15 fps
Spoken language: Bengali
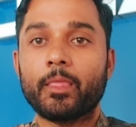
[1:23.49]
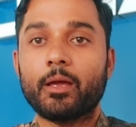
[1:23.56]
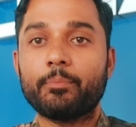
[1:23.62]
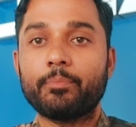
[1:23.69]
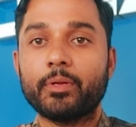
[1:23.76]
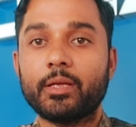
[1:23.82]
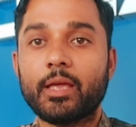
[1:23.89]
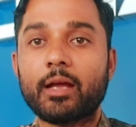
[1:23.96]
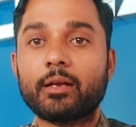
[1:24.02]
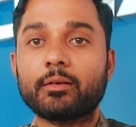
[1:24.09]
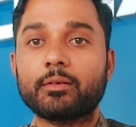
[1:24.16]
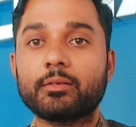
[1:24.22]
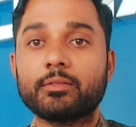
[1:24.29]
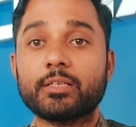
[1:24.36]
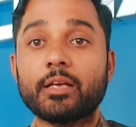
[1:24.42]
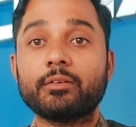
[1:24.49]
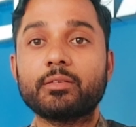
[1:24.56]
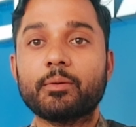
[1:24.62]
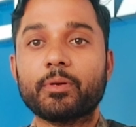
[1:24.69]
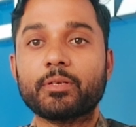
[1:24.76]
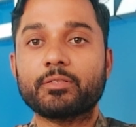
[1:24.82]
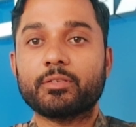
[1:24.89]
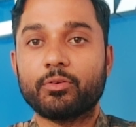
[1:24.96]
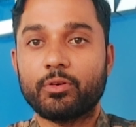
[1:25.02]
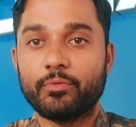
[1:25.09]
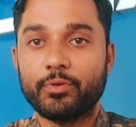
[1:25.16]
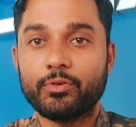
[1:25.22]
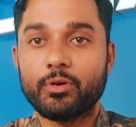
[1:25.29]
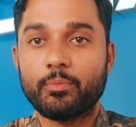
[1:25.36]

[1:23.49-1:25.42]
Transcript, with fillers: আপনি এক চারটা পাঁচটা করে ভিডিও